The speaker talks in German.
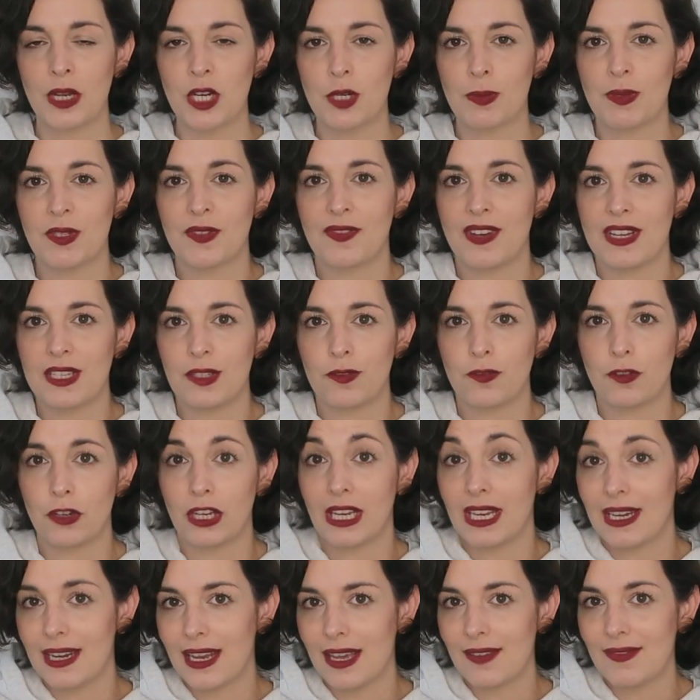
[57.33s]
beispielsweise für
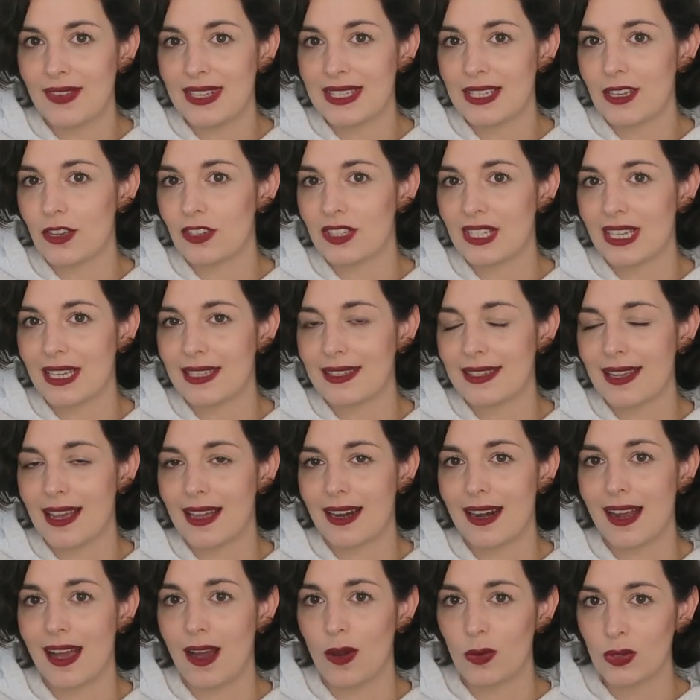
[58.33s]
Kinder, wenn sie aus ihren
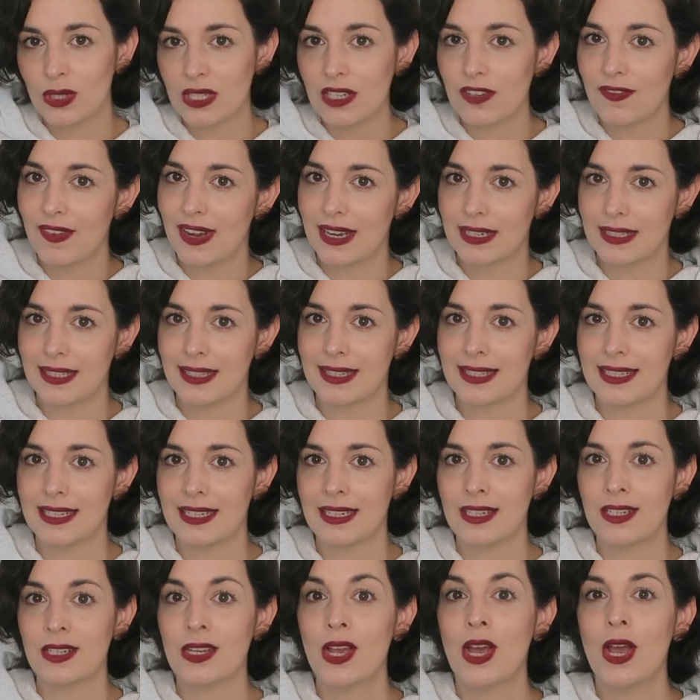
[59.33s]
Sachen rausgewachsen
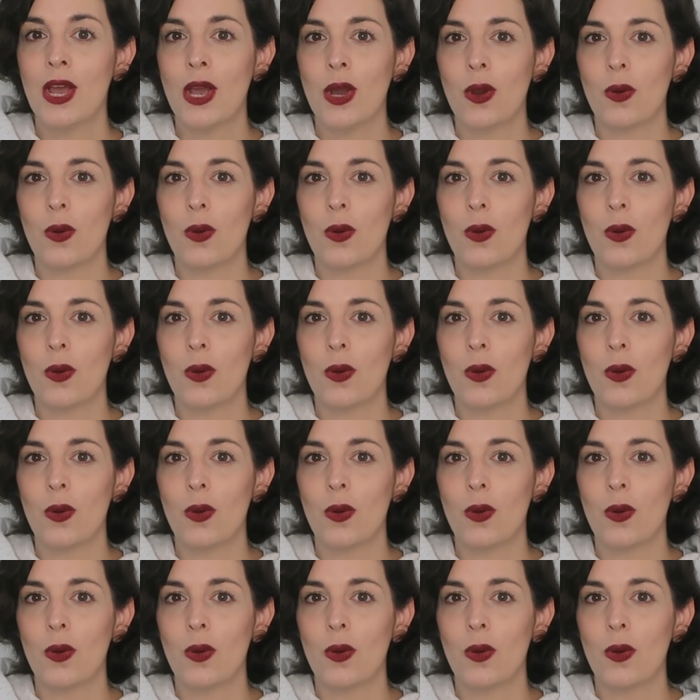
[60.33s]
sind.